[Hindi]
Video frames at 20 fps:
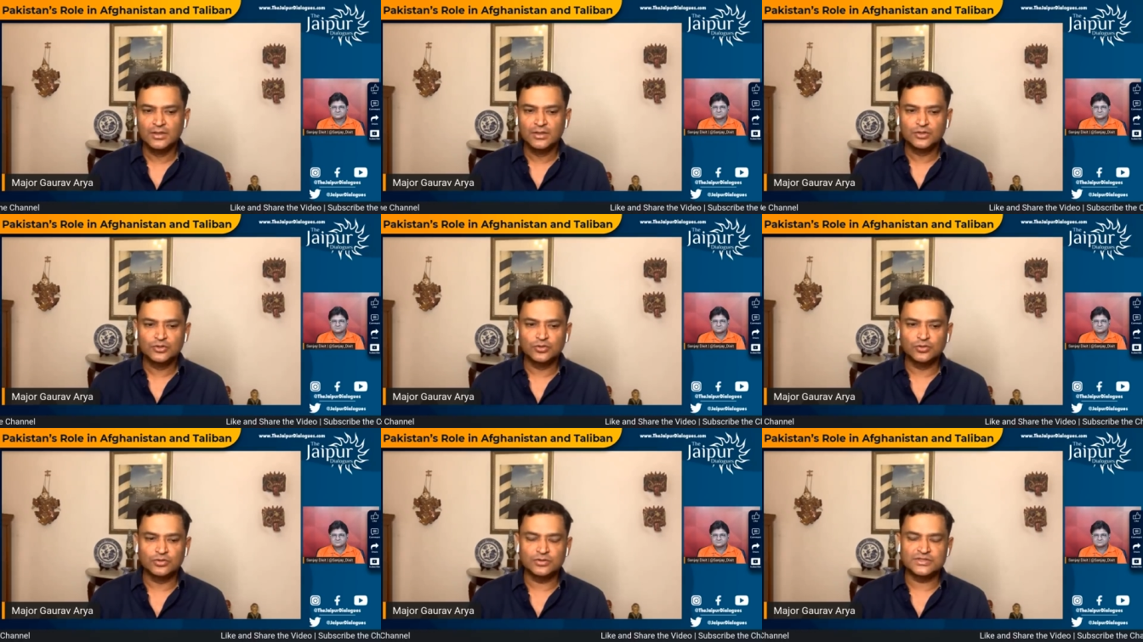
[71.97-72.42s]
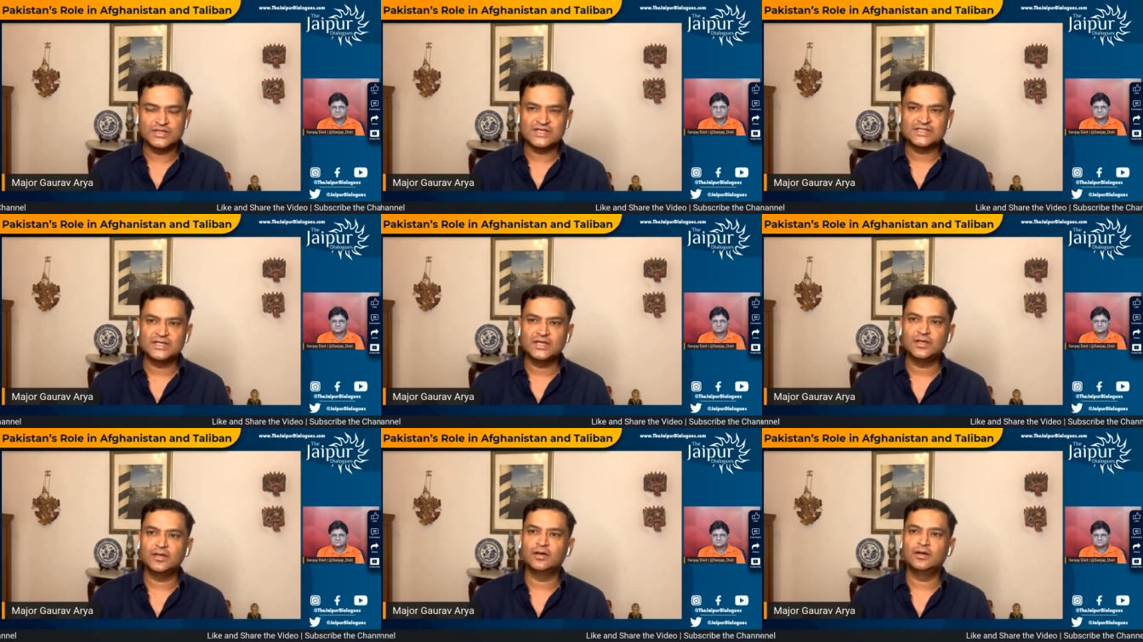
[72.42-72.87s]
तो
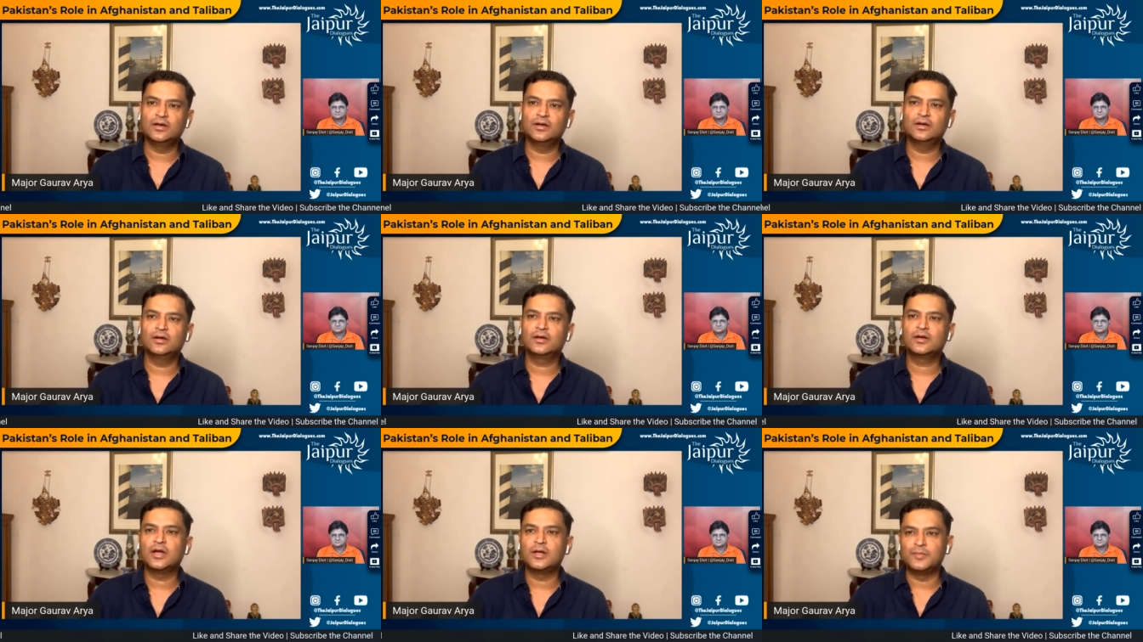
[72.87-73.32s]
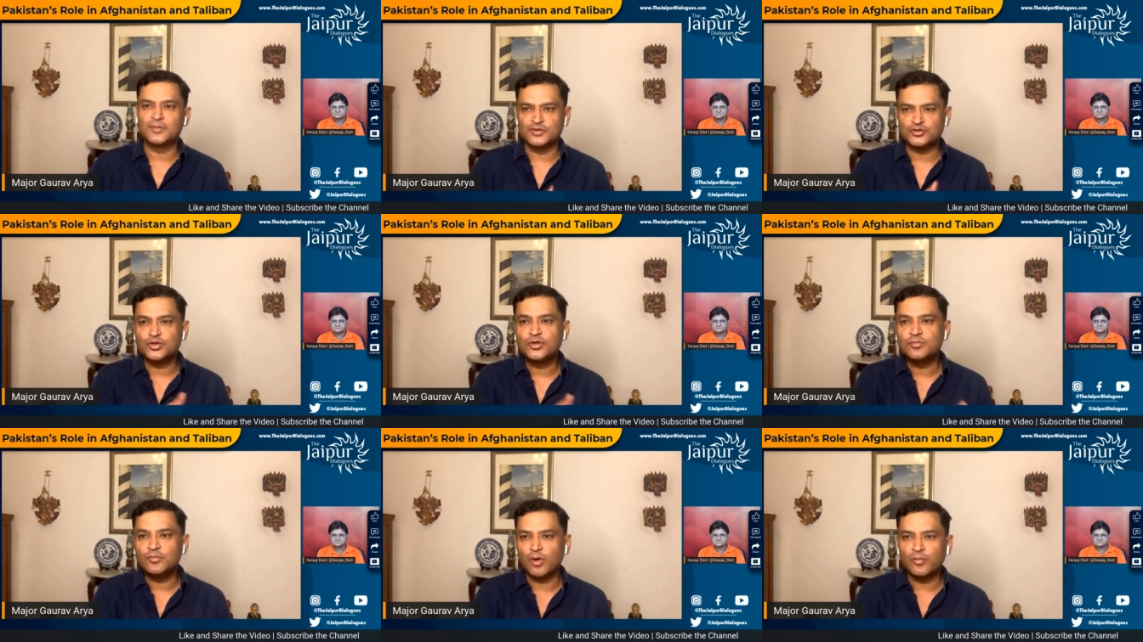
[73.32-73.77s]
जैसे कल
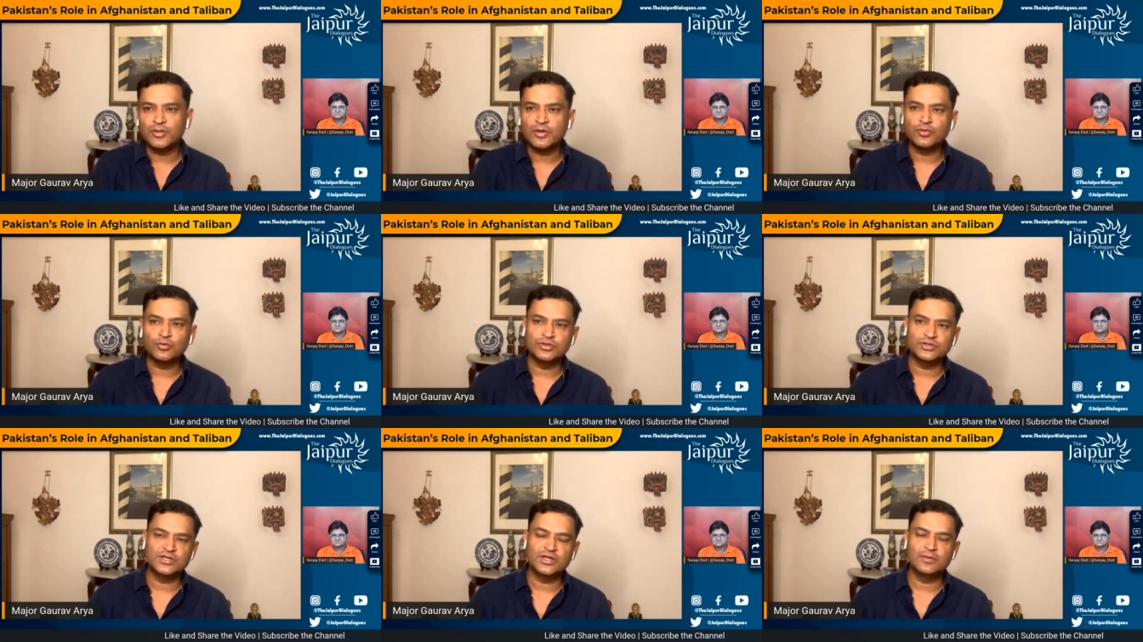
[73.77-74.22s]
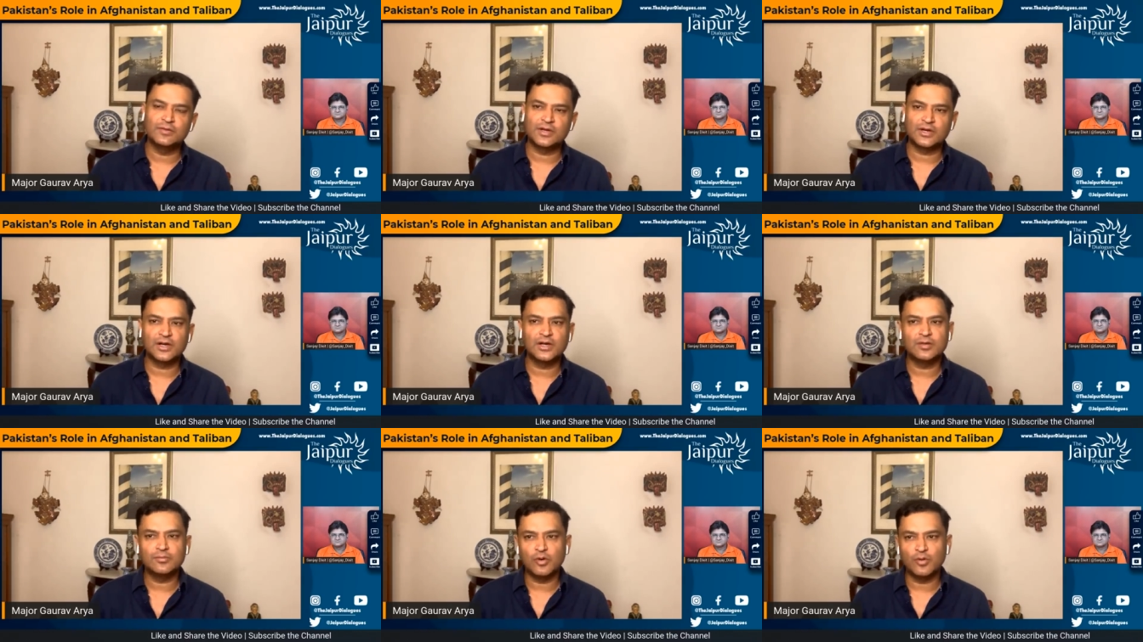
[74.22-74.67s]
परसों ही बॉम्बिंग हुई थी
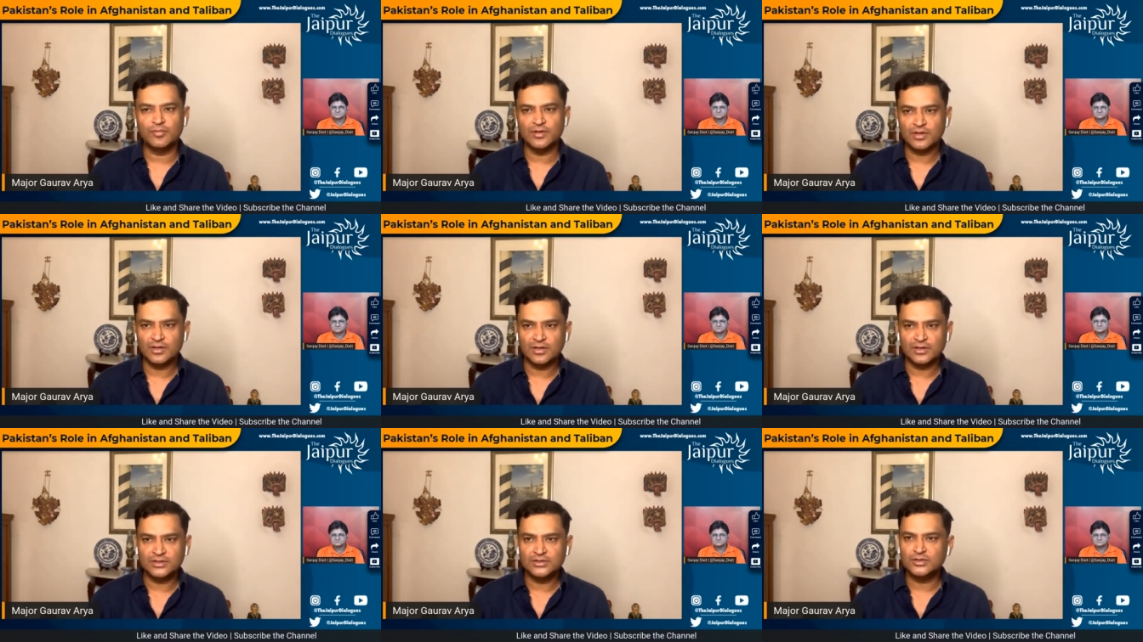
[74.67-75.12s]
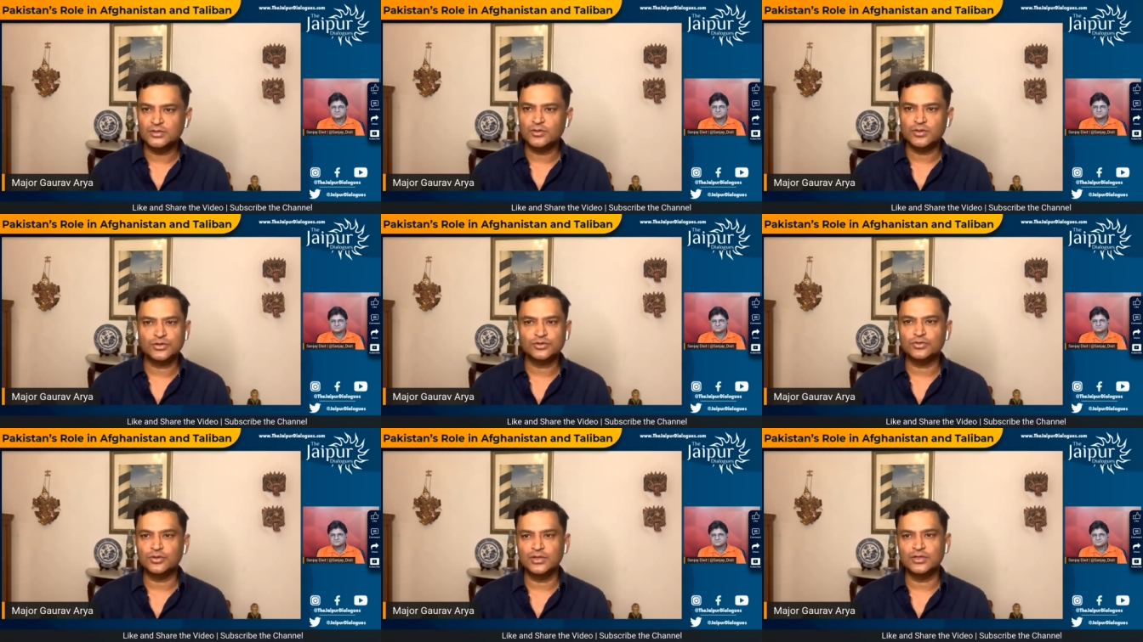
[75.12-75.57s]
अमेरिका ने बॉम्बिंग करी थी तो
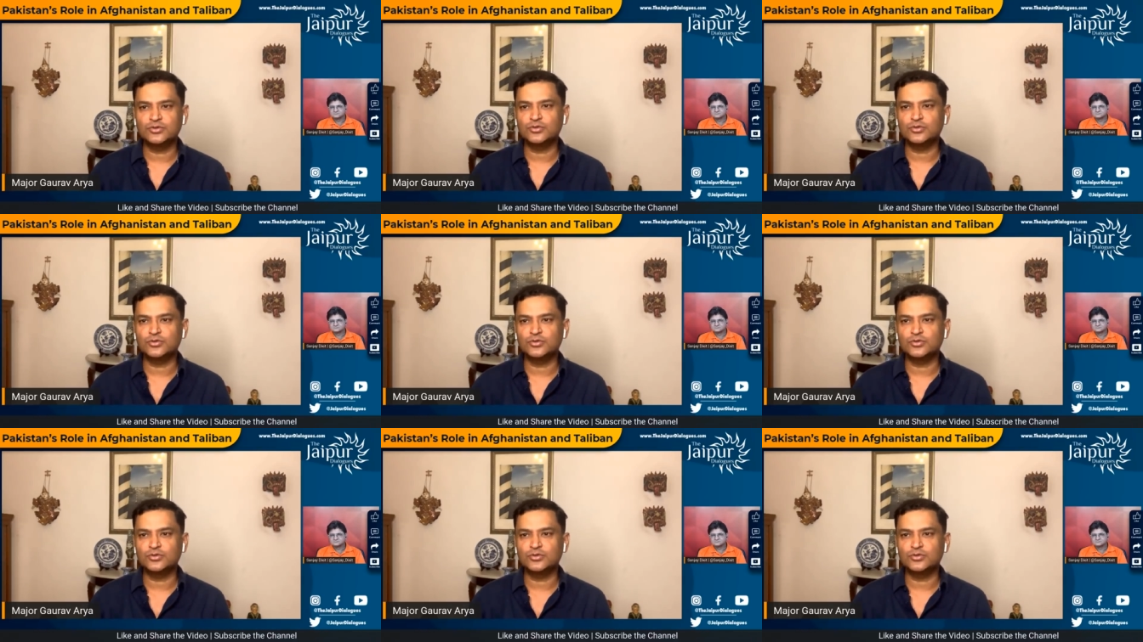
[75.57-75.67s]
एक तो